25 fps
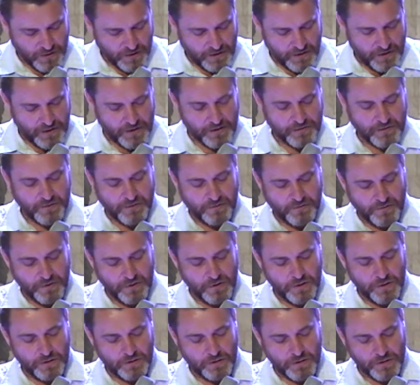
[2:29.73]
и она
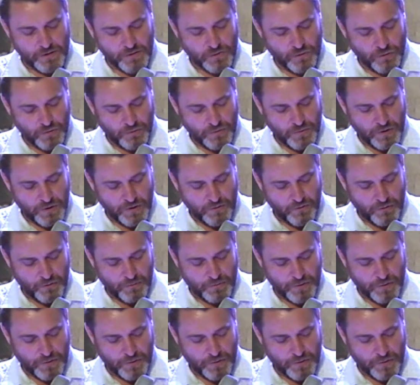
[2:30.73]
выйдет из дома его,